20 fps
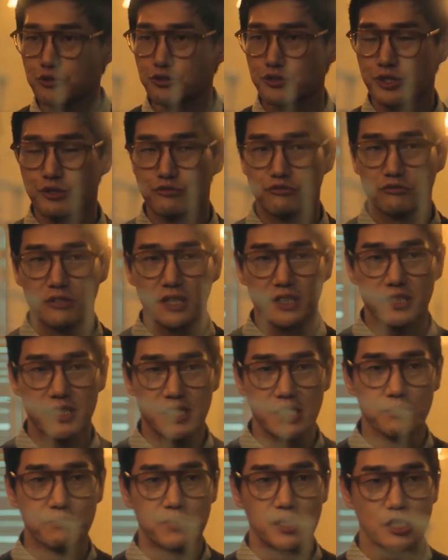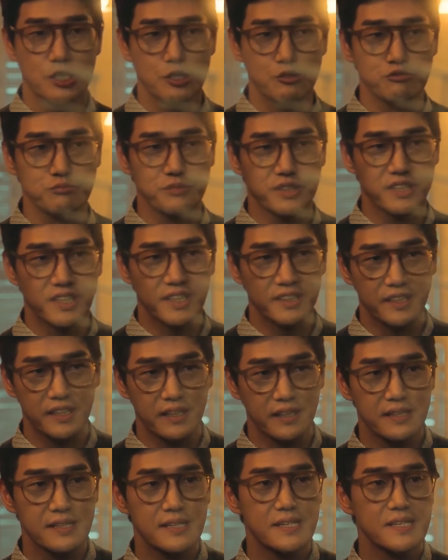giáo sư đã dặn rồi,
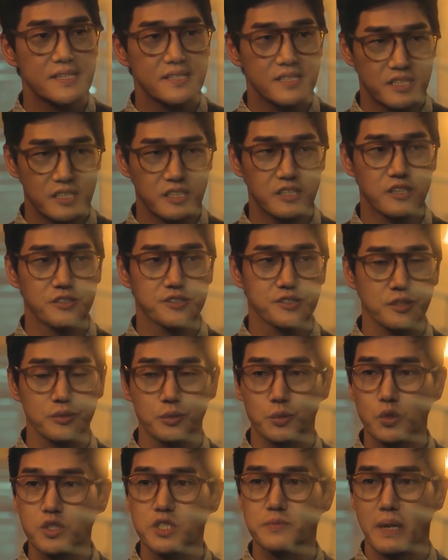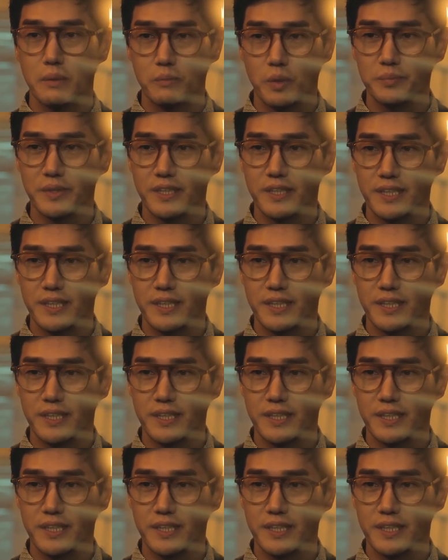phải đối xử nhân đạo với con tin.